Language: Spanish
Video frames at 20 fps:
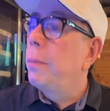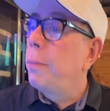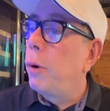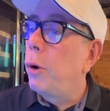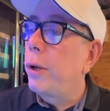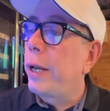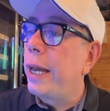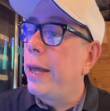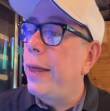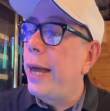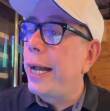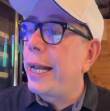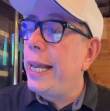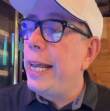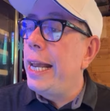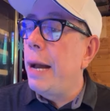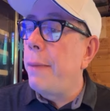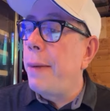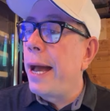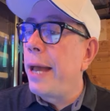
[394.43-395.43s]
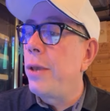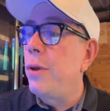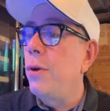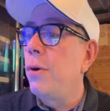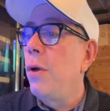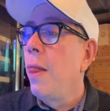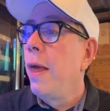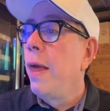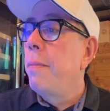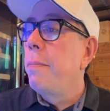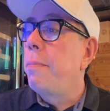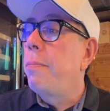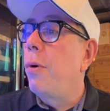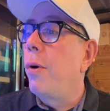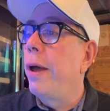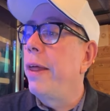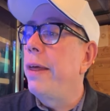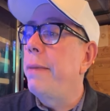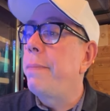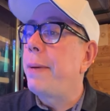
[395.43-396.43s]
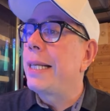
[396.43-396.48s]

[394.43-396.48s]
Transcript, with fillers: porque de aquí a mayo puede